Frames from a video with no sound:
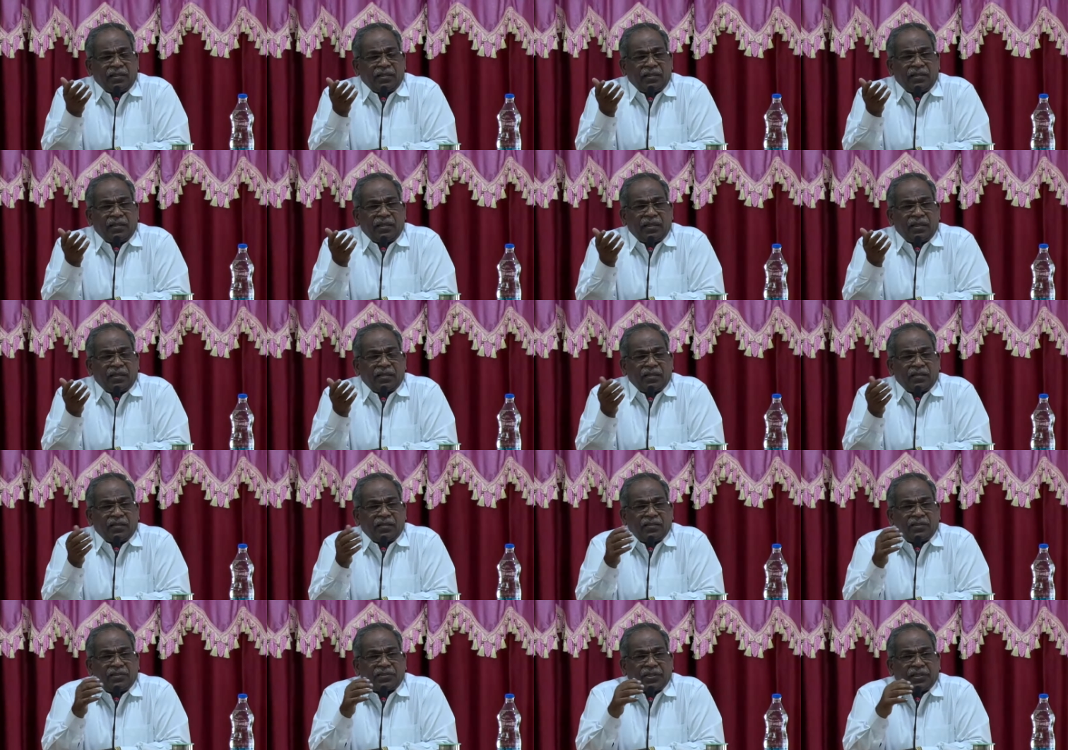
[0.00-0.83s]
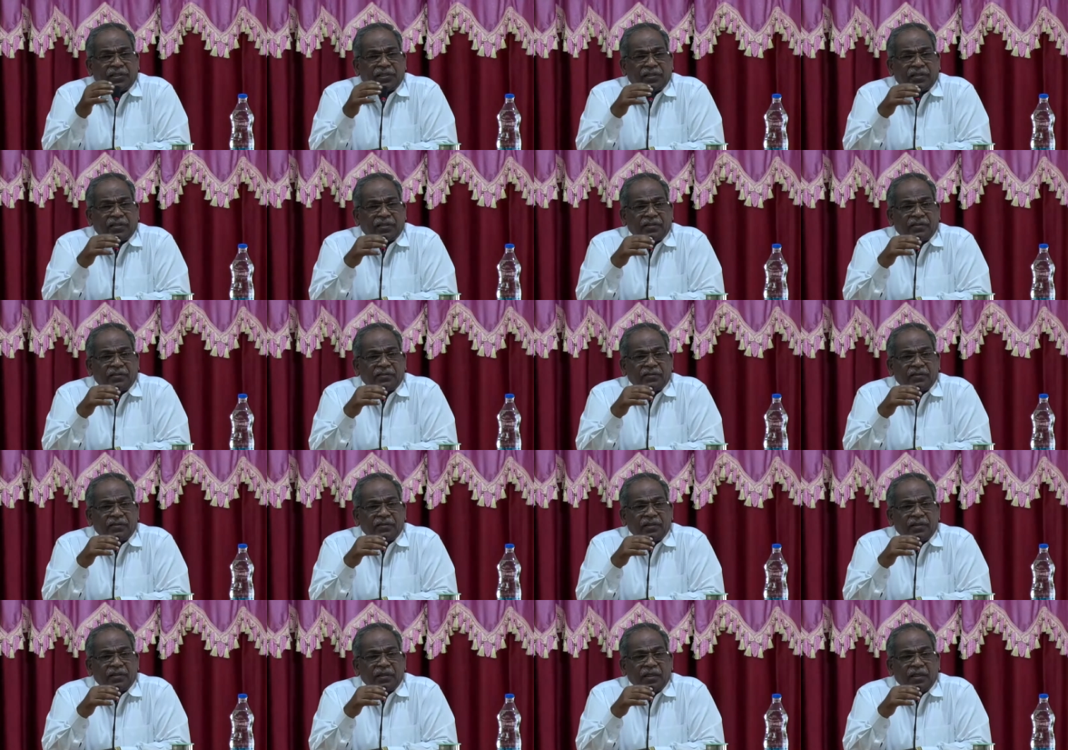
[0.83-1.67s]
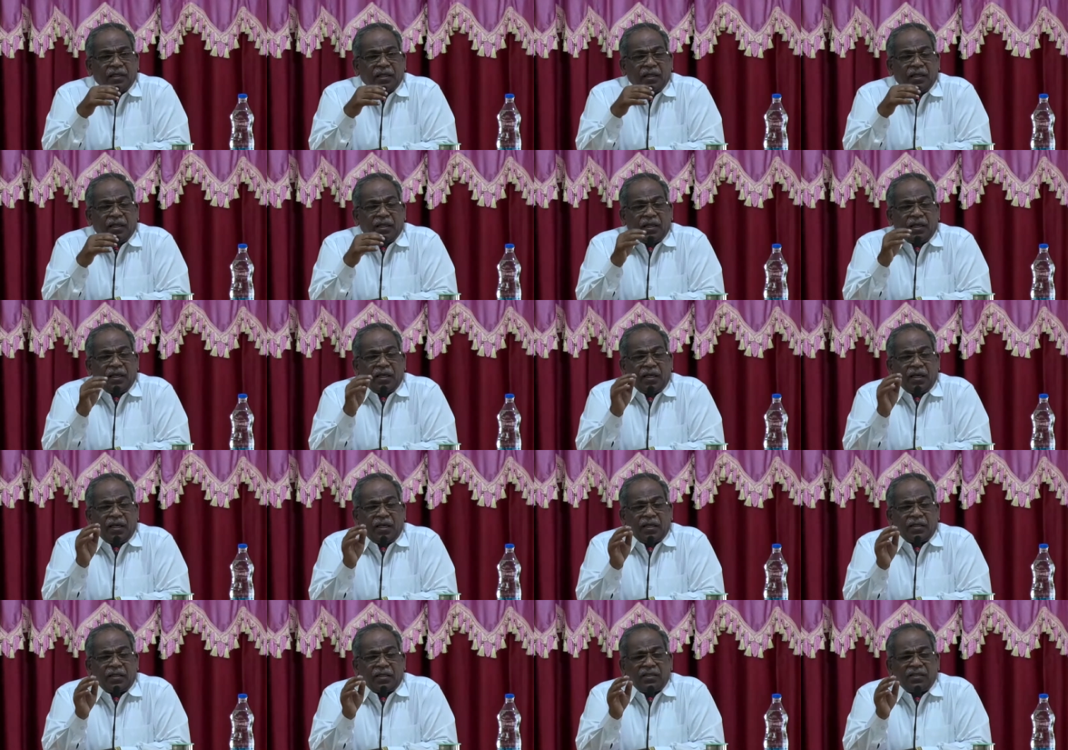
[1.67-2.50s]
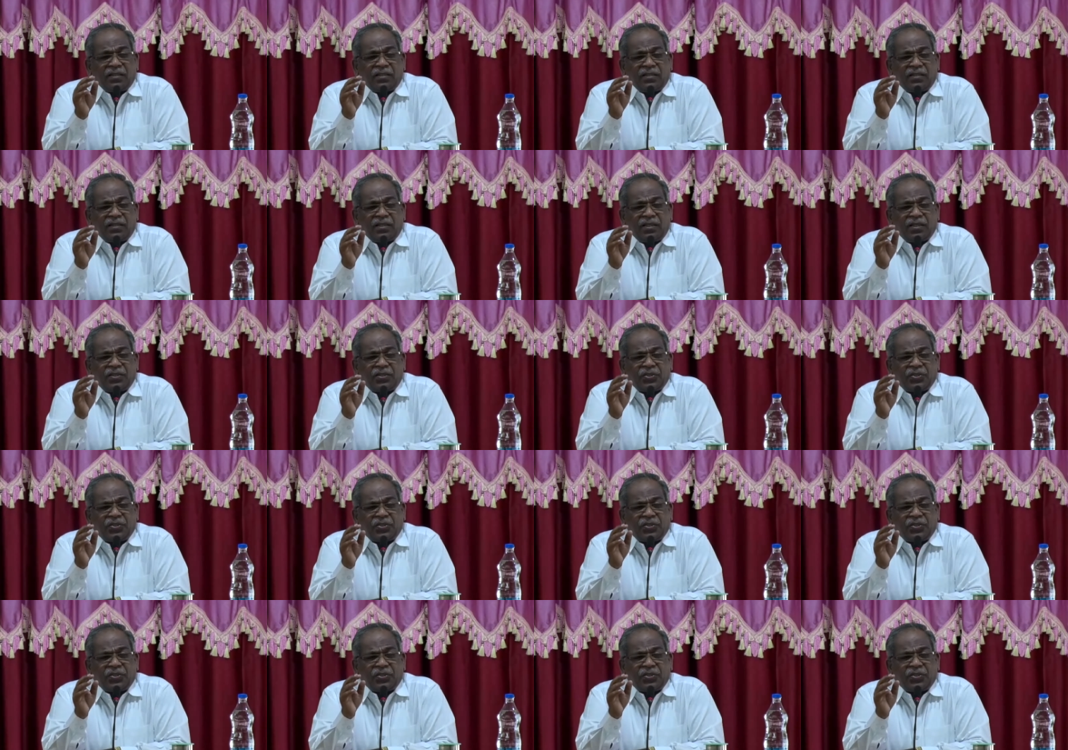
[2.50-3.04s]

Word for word: ఎలా ఆరాధన చేయాలి ఆరాధన